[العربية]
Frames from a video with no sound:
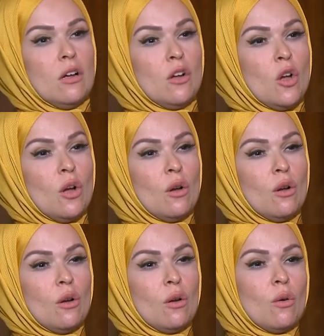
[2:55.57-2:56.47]

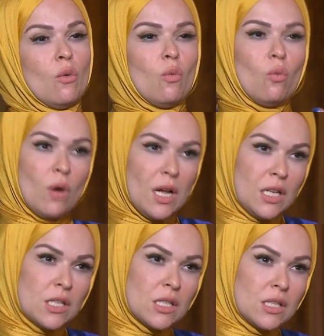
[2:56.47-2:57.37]
واستطيع انا كمان ان
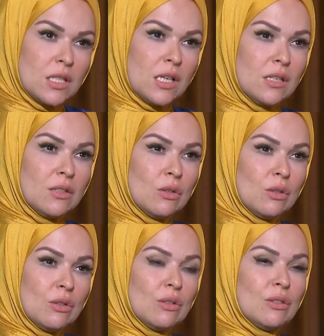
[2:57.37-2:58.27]
انا ادرب نفسي
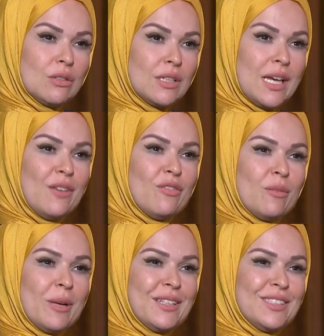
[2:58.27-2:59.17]
عليها كما بقى.
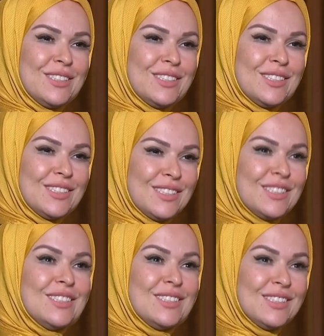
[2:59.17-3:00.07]
في الحديث الشريف